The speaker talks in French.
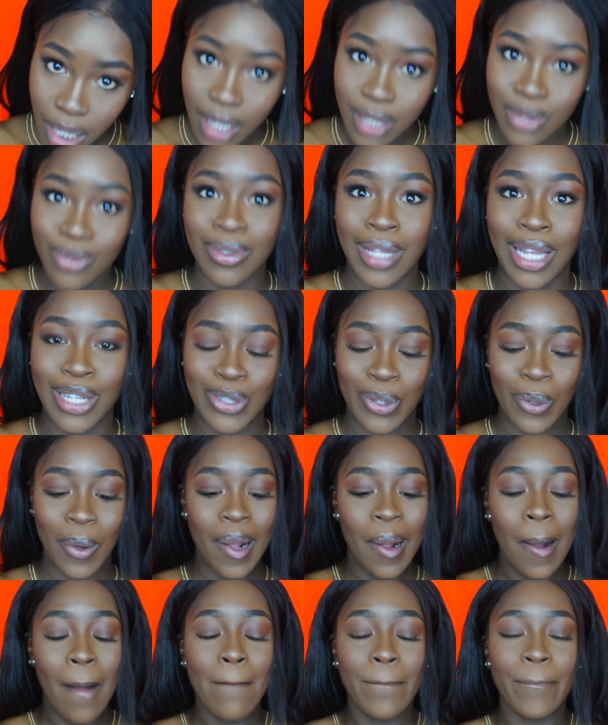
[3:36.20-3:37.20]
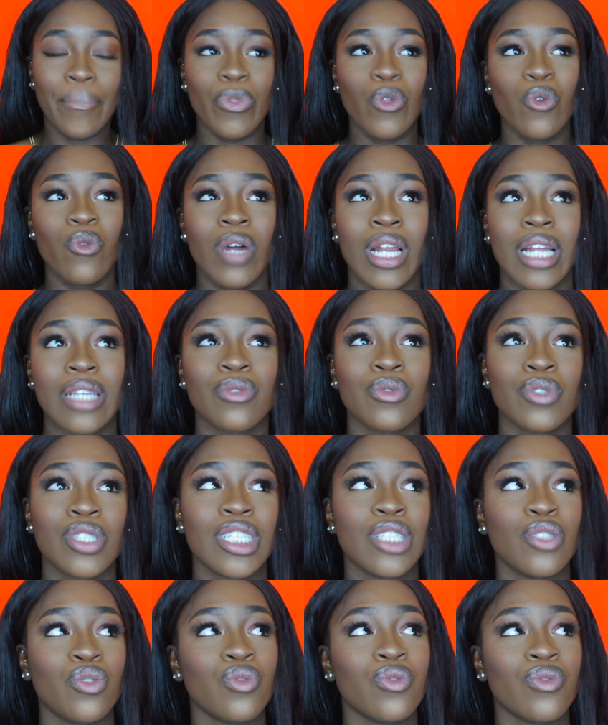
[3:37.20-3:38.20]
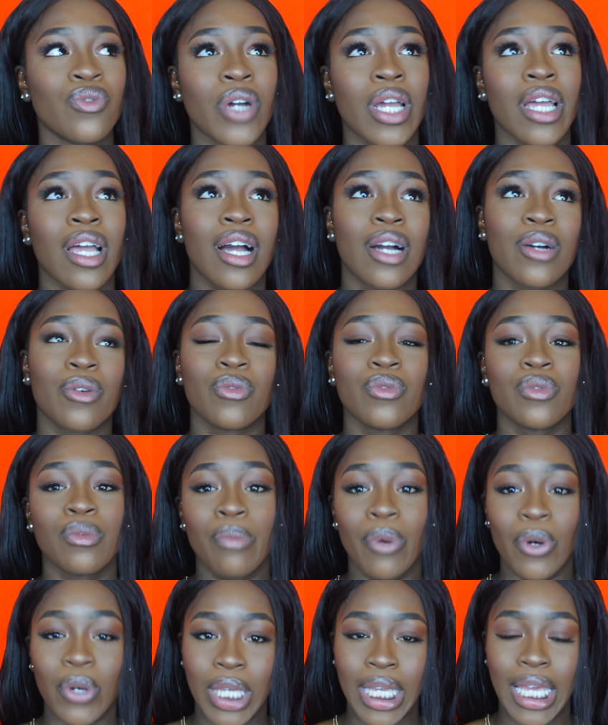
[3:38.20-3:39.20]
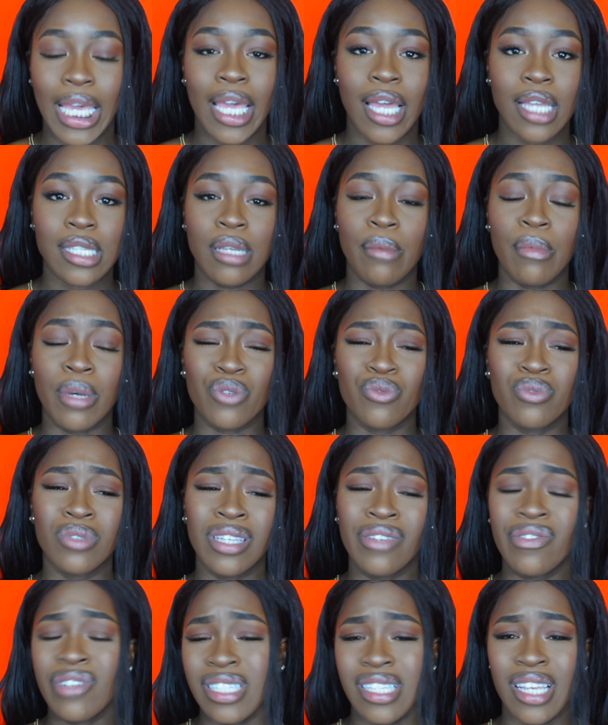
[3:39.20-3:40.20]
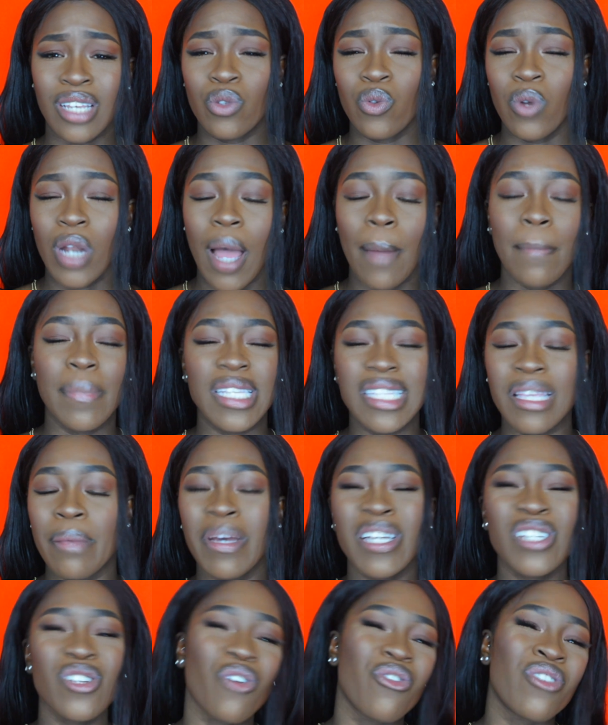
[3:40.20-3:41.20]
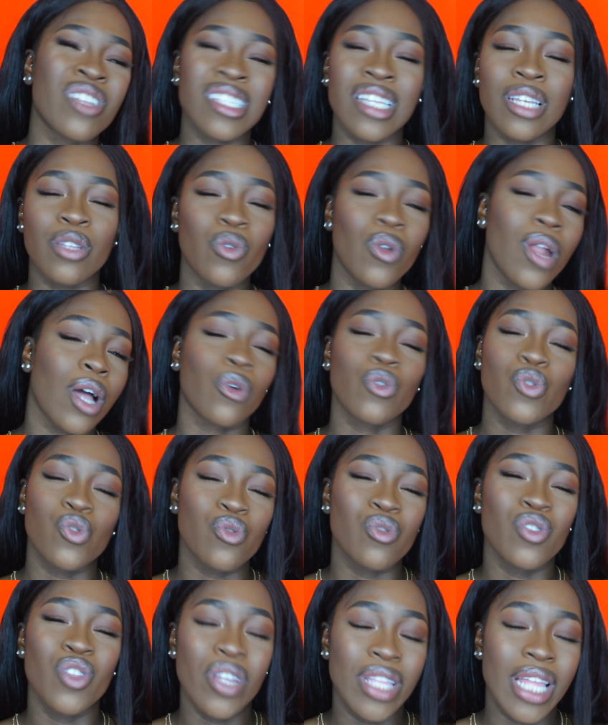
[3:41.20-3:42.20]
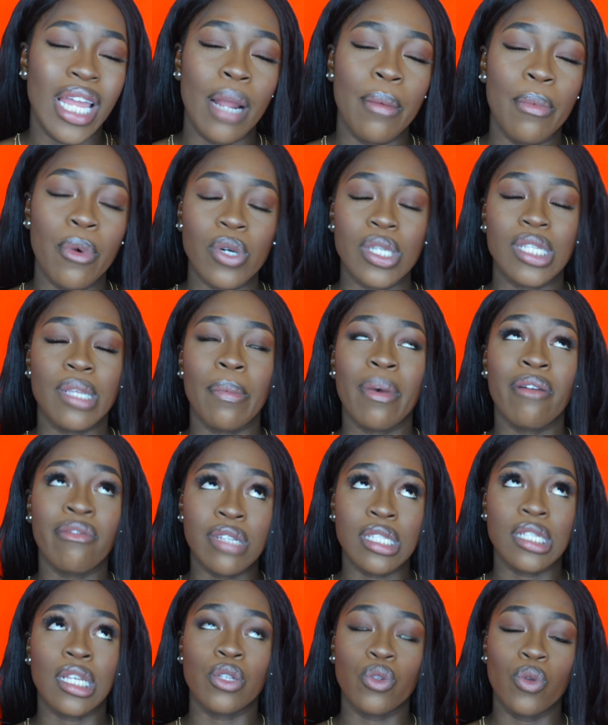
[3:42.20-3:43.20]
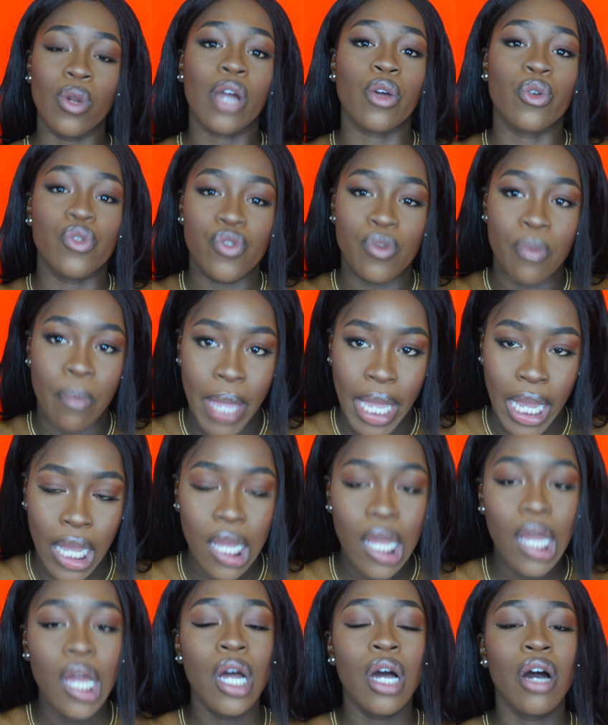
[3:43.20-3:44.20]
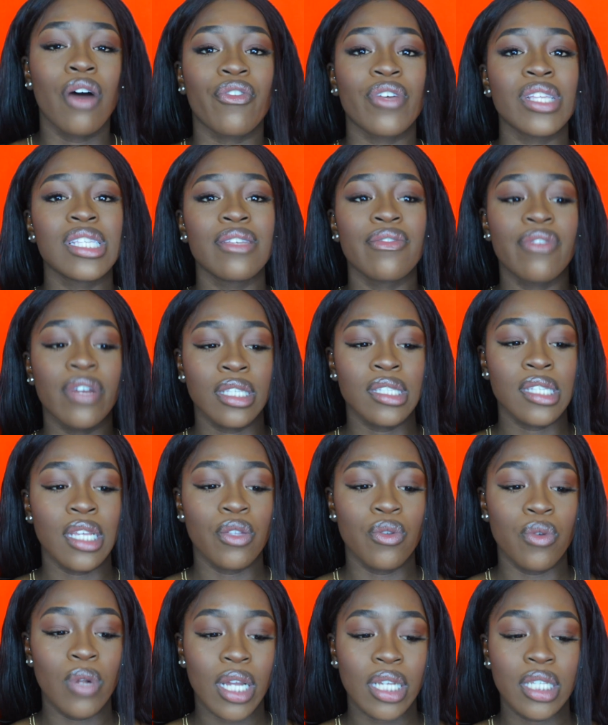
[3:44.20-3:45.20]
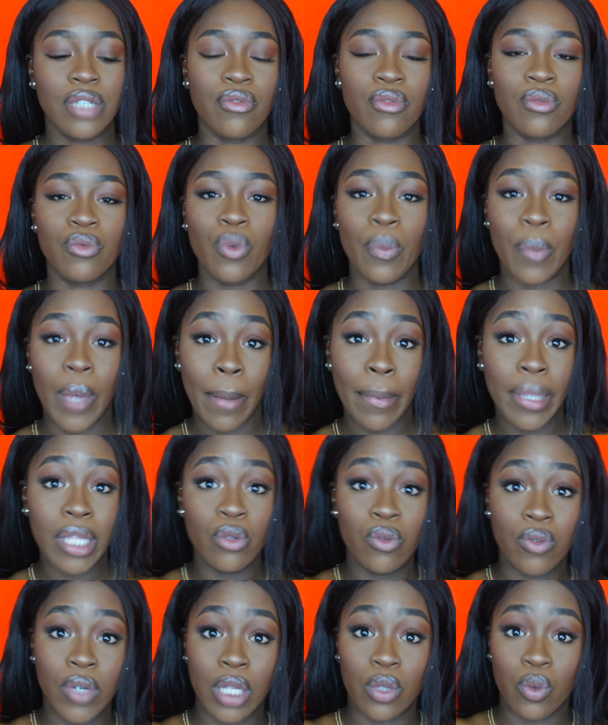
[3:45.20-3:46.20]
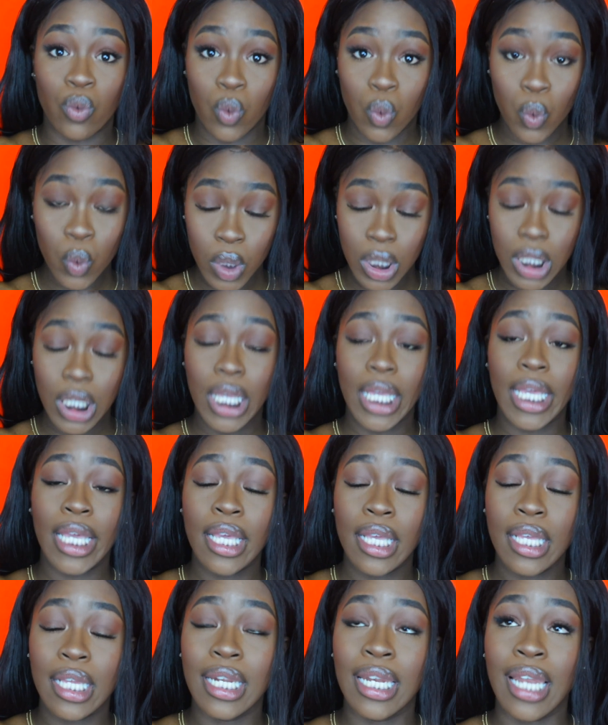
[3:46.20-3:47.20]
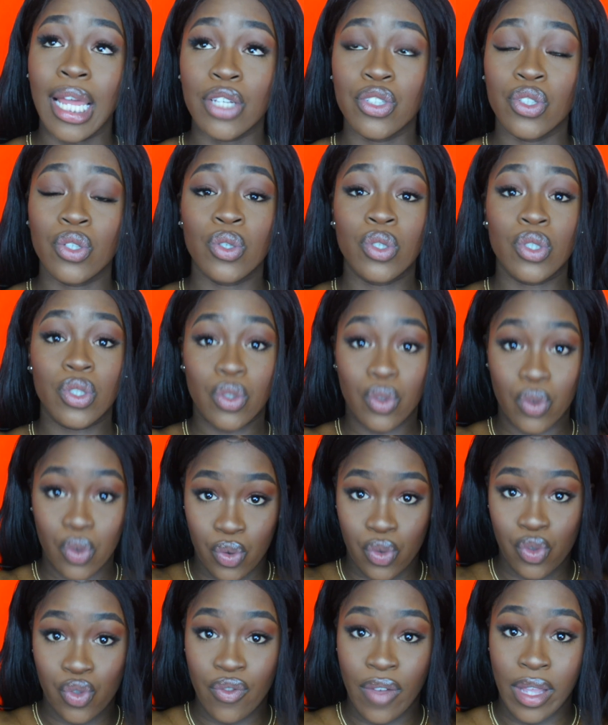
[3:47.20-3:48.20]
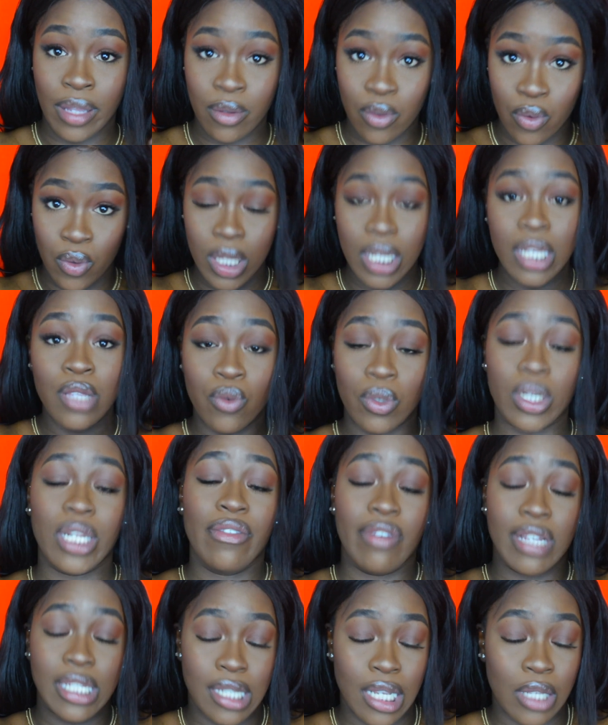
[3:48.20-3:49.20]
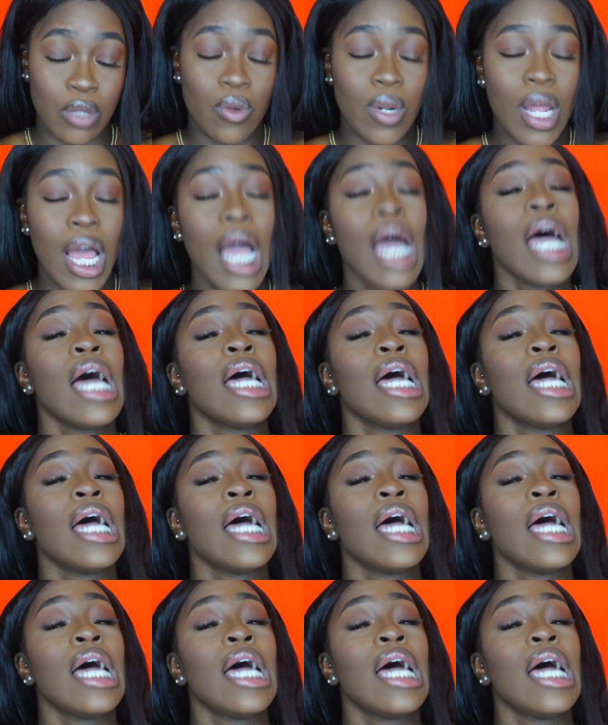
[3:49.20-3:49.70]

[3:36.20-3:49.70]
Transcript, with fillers: ton argent. Donc voilà, donc j'ai dû ouvrir un compte bancaire, ça m'a coûté 25 dollars, mais c'est pas genre 25 dollars que tu donnes à la banque, c'est pas 25 dollars que tu perds. En fait, c'est 25 dollars qui vont te permettre d'ouvrir ton compte et l'argent que tu vas donner, donc les 25 dollars,